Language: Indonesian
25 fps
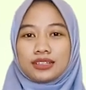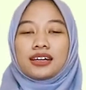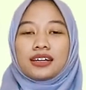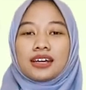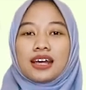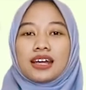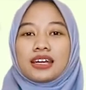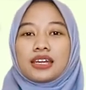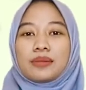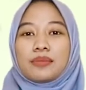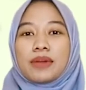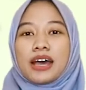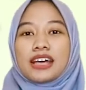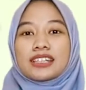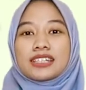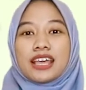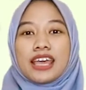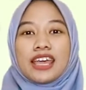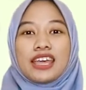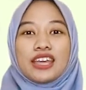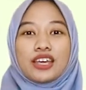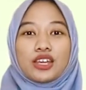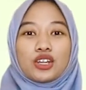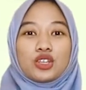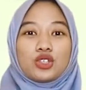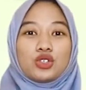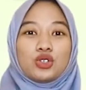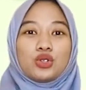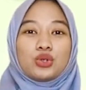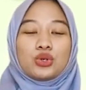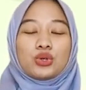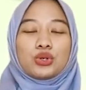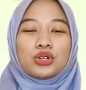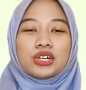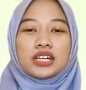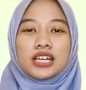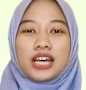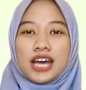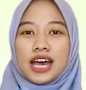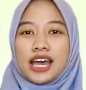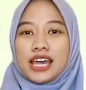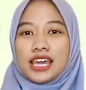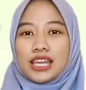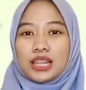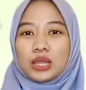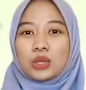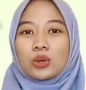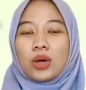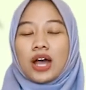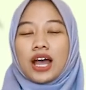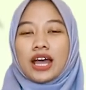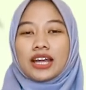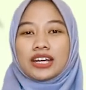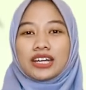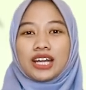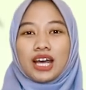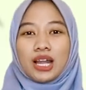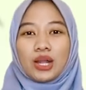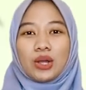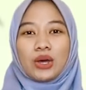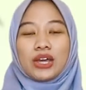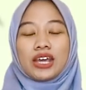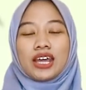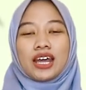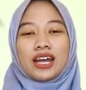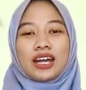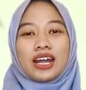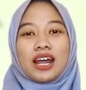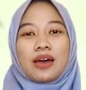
Nah, di bahasa Inggris juga itu ada loh yang